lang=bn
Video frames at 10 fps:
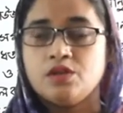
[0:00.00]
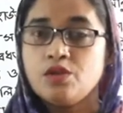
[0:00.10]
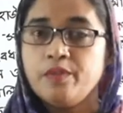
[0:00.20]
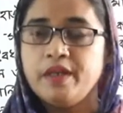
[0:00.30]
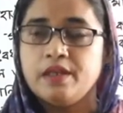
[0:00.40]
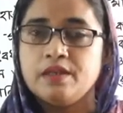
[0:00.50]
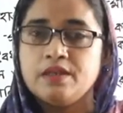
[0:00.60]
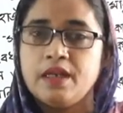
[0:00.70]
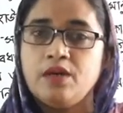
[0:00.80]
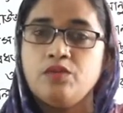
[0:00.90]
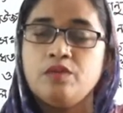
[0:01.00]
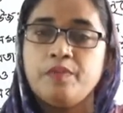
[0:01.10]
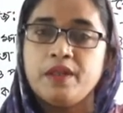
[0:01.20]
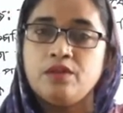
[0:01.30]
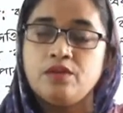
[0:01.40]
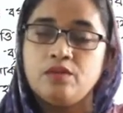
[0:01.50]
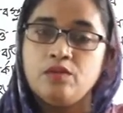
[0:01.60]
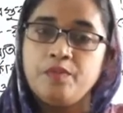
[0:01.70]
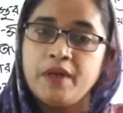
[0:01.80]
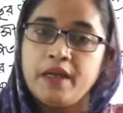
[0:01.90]
শ্রমিক যারা উৎপাদন
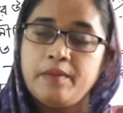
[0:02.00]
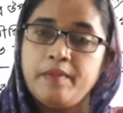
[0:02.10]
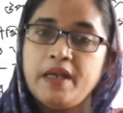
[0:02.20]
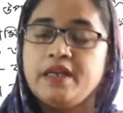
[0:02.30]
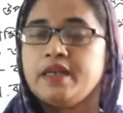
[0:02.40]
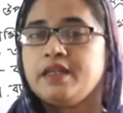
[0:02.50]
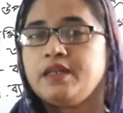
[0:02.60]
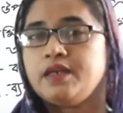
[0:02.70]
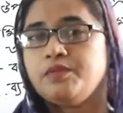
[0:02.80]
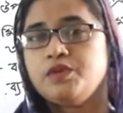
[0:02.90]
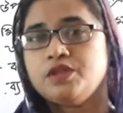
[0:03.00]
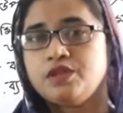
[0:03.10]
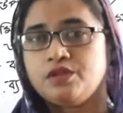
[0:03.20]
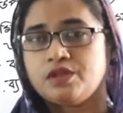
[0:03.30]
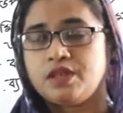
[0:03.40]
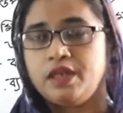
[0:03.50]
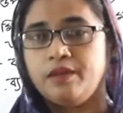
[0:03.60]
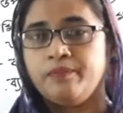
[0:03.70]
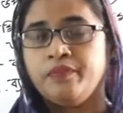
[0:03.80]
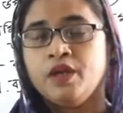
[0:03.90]
উপায়ের মালিকানা থেকে বঞ্চিত
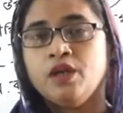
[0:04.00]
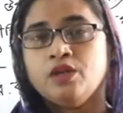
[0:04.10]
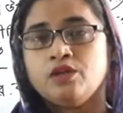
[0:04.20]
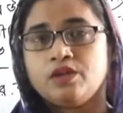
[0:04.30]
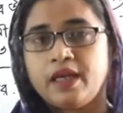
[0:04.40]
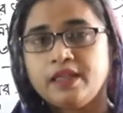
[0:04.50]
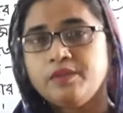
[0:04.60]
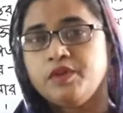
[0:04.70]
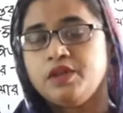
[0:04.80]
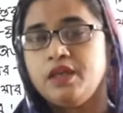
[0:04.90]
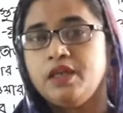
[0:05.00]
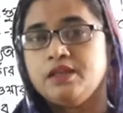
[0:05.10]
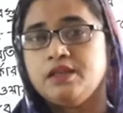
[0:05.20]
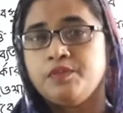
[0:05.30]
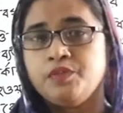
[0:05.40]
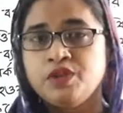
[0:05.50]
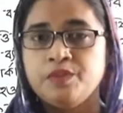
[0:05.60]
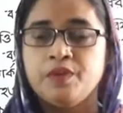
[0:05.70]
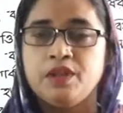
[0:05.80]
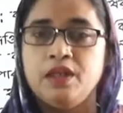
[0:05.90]
শ্রেণী তো তাদের মধ্যে যে
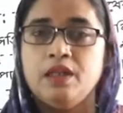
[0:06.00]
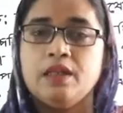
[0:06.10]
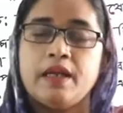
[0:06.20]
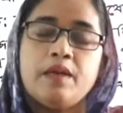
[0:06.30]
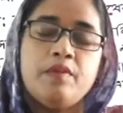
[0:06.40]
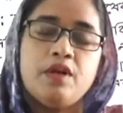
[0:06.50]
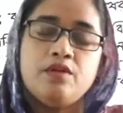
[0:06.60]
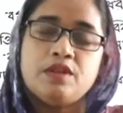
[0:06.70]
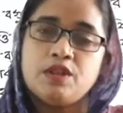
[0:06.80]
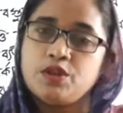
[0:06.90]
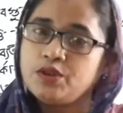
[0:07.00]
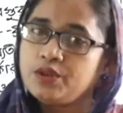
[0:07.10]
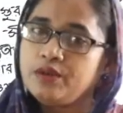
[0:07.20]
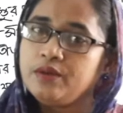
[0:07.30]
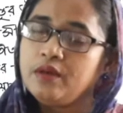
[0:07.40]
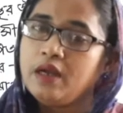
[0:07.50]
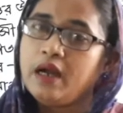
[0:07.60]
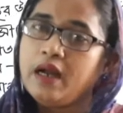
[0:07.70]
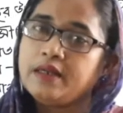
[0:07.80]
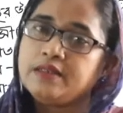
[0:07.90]
পুঁজিপতি তাকে বলা হচ্ছে শোষক
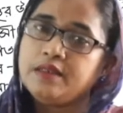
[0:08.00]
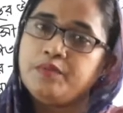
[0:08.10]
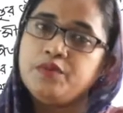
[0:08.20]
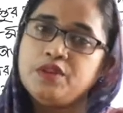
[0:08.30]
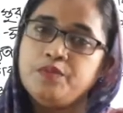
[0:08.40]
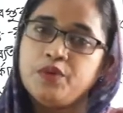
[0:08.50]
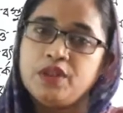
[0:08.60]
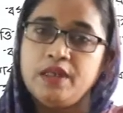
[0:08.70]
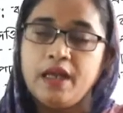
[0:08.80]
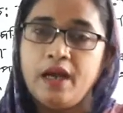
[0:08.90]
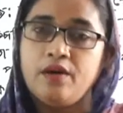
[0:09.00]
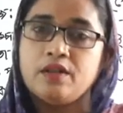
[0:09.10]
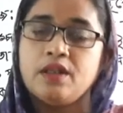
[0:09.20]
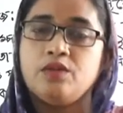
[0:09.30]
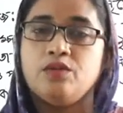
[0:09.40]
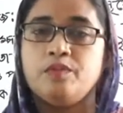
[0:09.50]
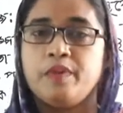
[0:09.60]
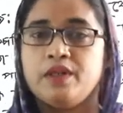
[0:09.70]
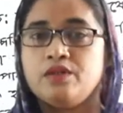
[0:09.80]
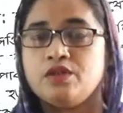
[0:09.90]
আর যে পুঁজিপতি না অর্থাৎ
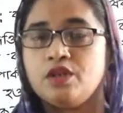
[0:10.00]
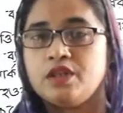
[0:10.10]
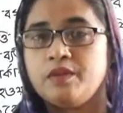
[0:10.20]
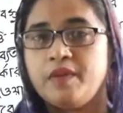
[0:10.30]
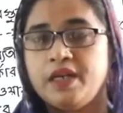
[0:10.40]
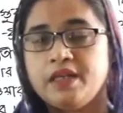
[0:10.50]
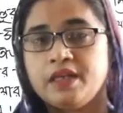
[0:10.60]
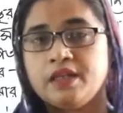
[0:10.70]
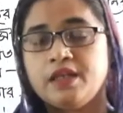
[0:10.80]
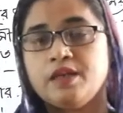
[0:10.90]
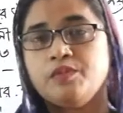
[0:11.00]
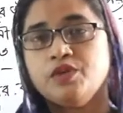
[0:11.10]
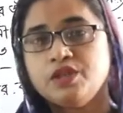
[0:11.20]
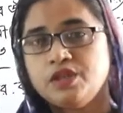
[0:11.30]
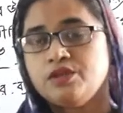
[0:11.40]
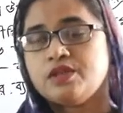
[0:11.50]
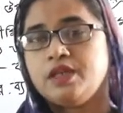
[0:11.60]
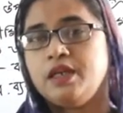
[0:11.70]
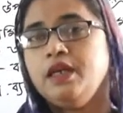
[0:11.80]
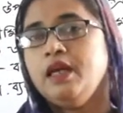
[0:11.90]
উৎপাদন যন্ত্রের মালিকানা থেকে বঞ্চিত
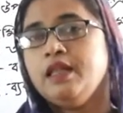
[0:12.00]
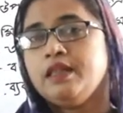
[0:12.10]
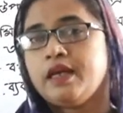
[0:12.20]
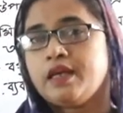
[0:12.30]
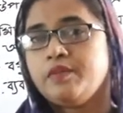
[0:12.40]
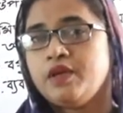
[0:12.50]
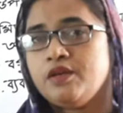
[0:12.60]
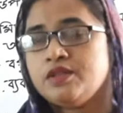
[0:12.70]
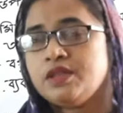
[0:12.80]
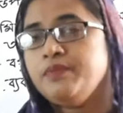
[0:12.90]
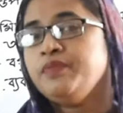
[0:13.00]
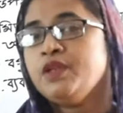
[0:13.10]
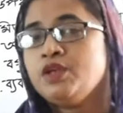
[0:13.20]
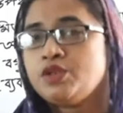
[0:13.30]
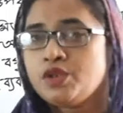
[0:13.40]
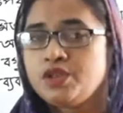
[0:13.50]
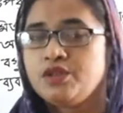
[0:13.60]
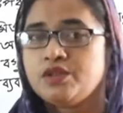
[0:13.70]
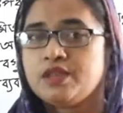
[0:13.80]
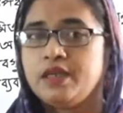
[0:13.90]
শ্রেণী তাকে বলা হচ্ছে
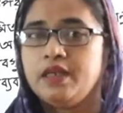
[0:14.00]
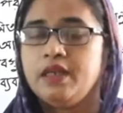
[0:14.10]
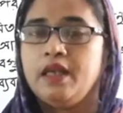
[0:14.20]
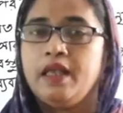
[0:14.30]
শোষিত শ্রেণী